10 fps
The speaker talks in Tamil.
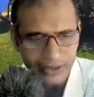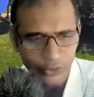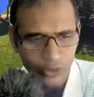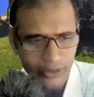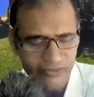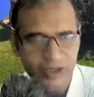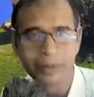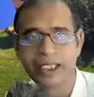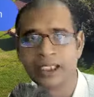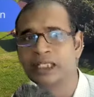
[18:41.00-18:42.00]
இவ்வளோ இன்வெஸ்ட்
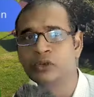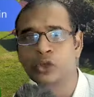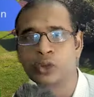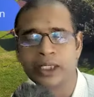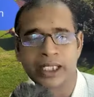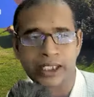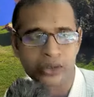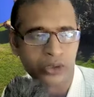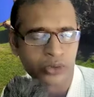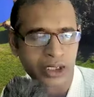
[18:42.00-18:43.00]
பண்ணிங்கன்னா இவ்வளோ கோடி
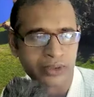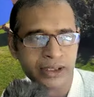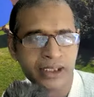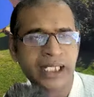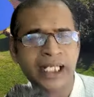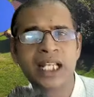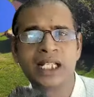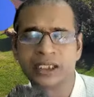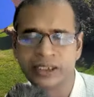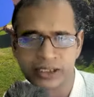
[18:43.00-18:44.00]
கிடைக்கும்னு சொல்கிறது வந்து நல்லா
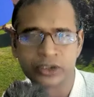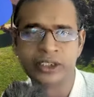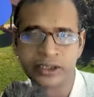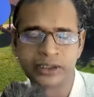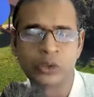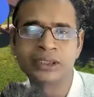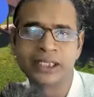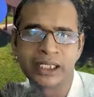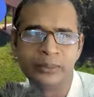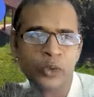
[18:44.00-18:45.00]
இருக்குது இட் இஸ் இட் இட் சவுண்ட்ஸ்
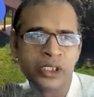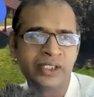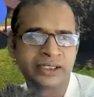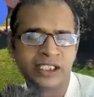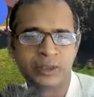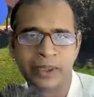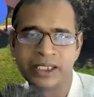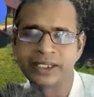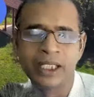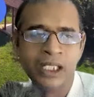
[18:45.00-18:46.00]
லைக் எ மோட்டிவேஷனல்
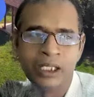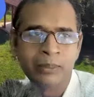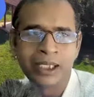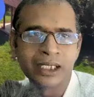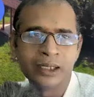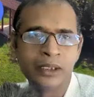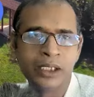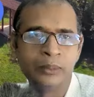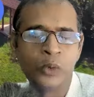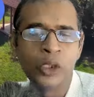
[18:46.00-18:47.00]
ஸ்பீச் பட்
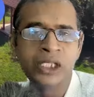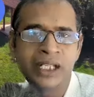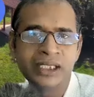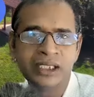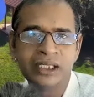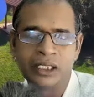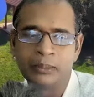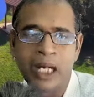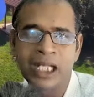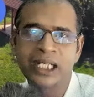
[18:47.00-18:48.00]
மோட்டிவேஷன்
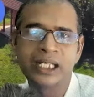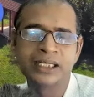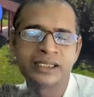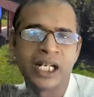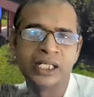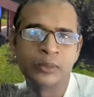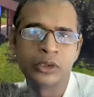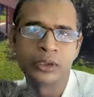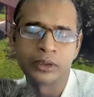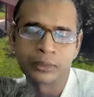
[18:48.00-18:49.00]
மார்க்கெட் இஸ் நாட்
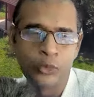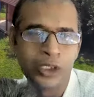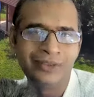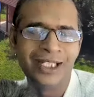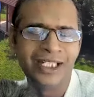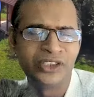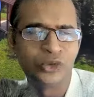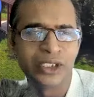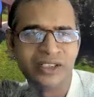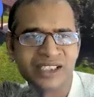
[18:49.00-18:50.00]
அபவுட் மோட்டிவேட்டிங் யூ
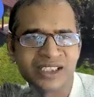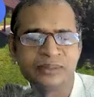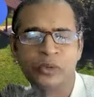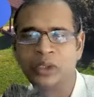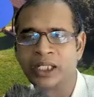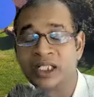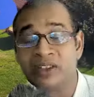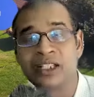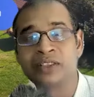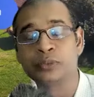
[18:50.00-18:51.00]
டு இன்வெஸ்ட் மோர் அண்ட்
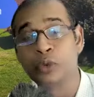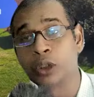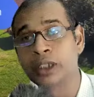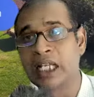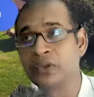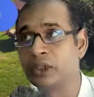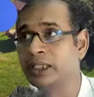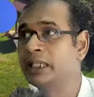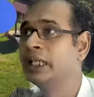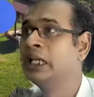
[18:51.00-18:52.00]
இன்வெஸ்ட் மோர் கேர்ஃபுல்லி